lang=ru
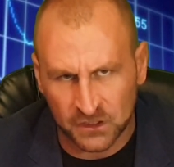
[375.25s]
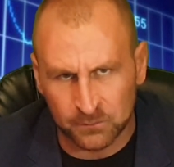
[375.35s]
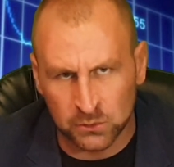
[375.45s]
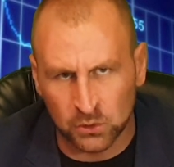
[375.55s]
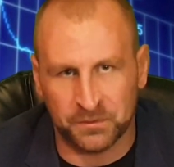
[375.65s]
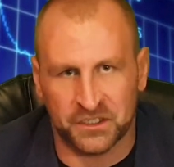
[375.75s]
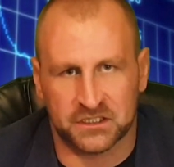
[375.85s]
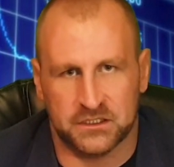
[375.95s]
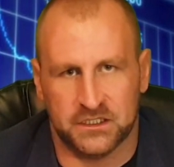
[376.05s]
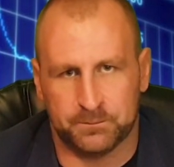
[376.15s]
Bloomberg
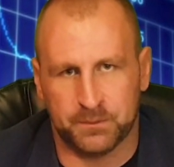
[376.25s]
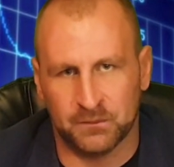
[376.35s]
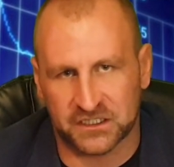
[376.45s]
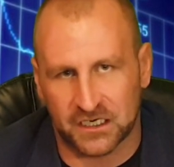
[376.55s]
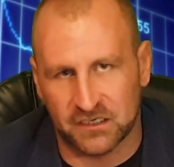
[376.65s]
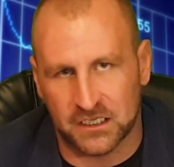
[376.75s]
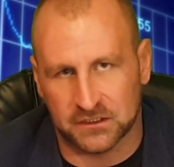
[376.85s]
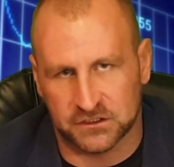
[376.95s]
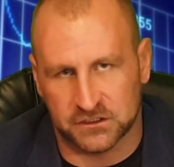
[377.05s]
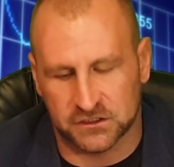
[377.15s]
э,
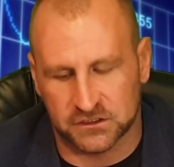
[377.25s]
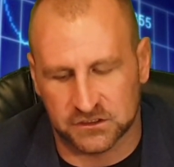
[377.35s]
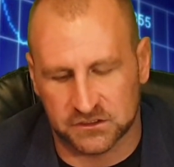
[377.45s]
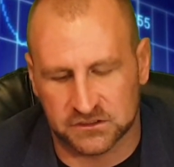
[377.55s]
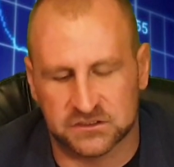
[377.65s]
публиковал э,